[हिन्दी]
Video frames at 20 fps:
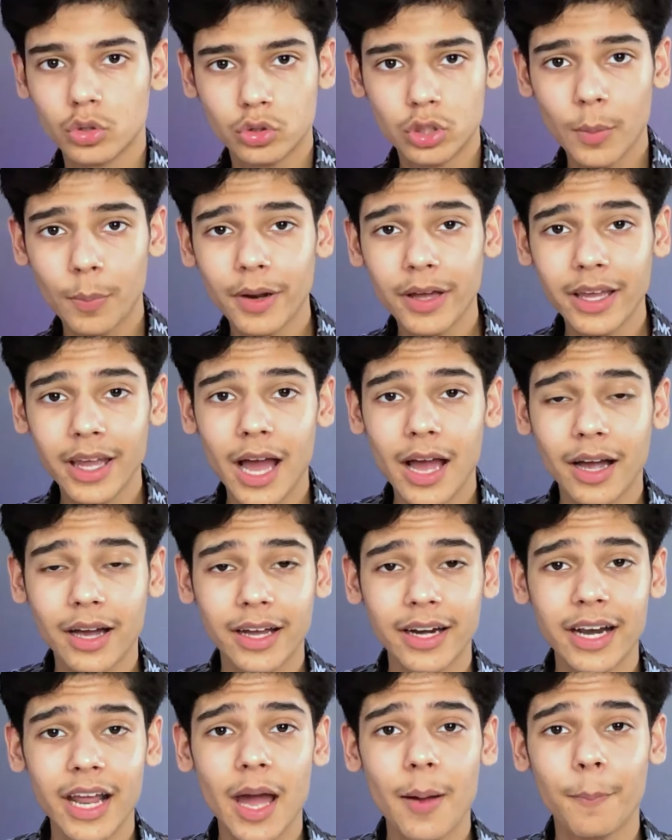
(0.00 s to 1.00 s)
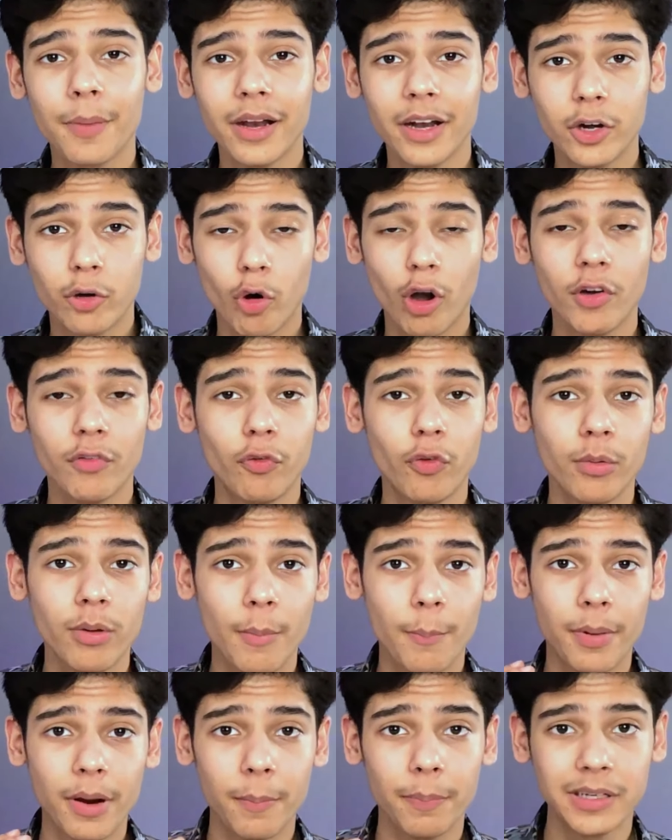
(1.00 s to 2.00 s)
दोस्तों आपने क्या करना है अपने एंड्रॉइड फोन में
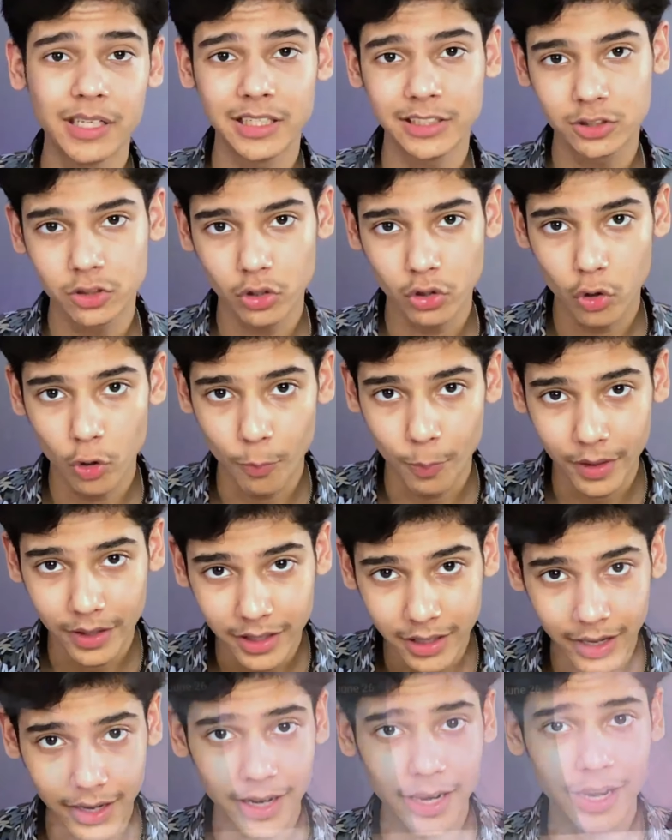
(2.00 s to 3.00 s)
अपने प्ले स्टोर को ओपन कर